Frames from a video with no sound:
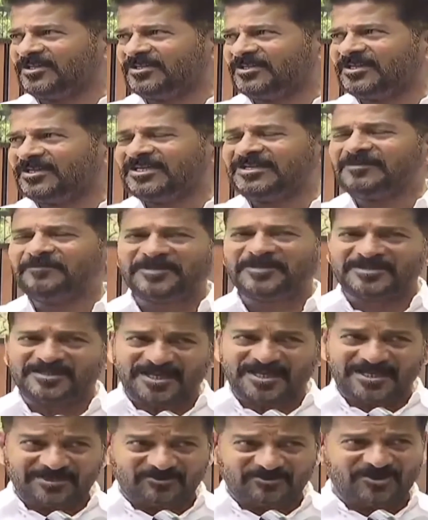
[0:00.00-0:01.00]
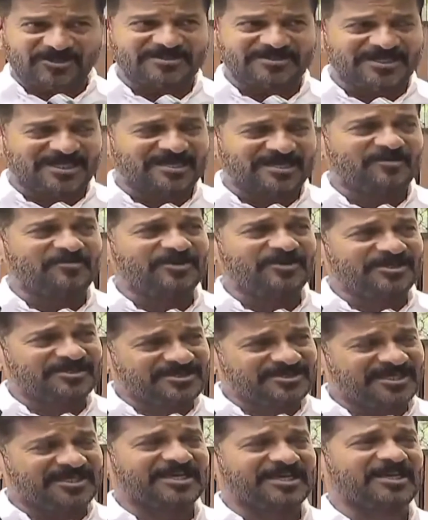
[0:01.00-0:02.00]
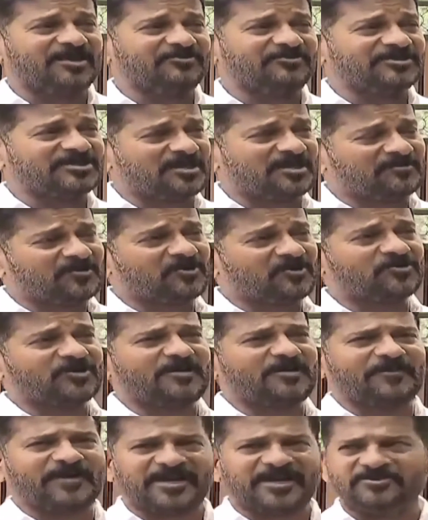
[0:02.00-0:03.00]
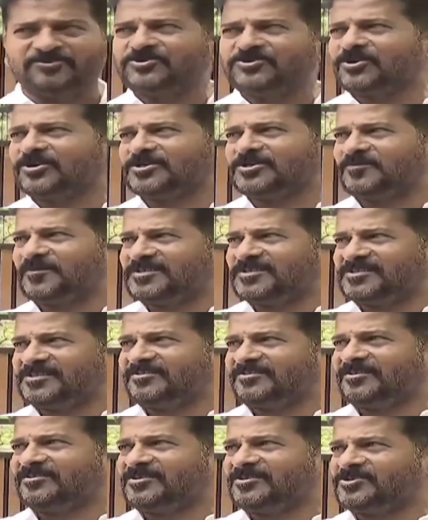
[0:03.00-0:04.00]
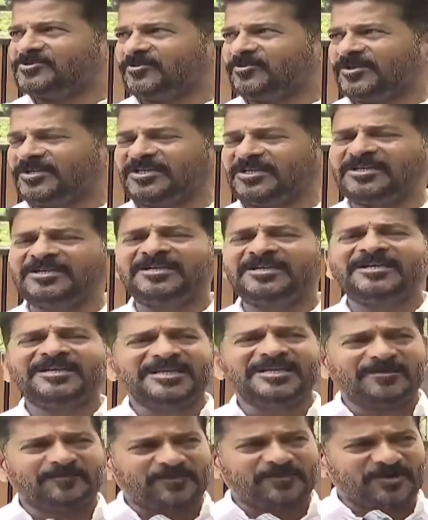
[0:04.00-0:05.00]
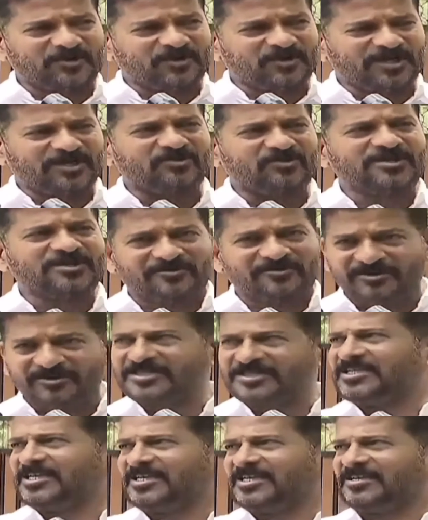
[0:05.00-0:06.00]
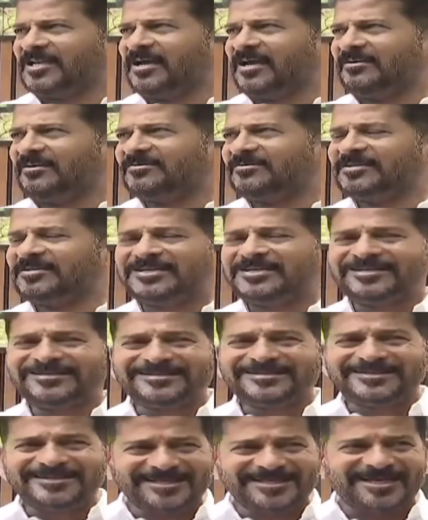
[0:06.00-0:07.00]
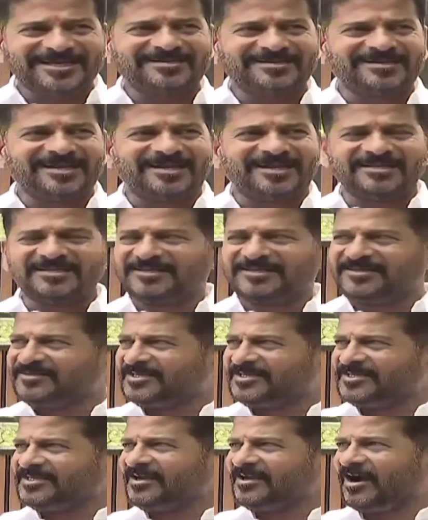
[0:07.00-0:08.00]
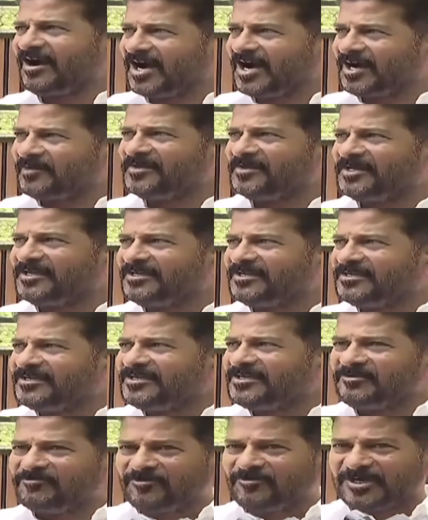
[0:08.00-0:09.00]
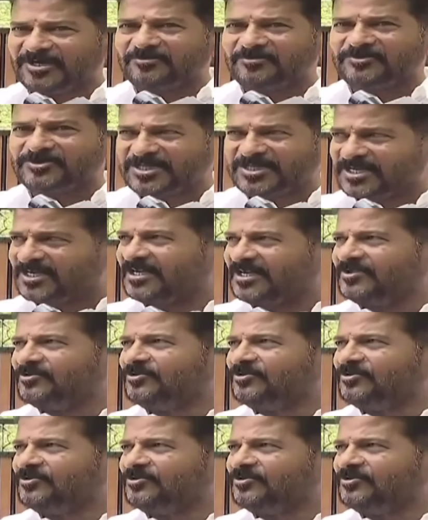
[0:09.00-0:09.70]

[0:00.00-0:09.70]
పెద్ద ఎత్తున జరగబోయే చేరికల విషయంలో కూడా పైనుంచి ఒక స్పష్టత తీసుకొని ఇప్పటి వరకు ఎవరు చేరిన టికెట్లు అనేది హామీ ఇవ్వడం జరగదు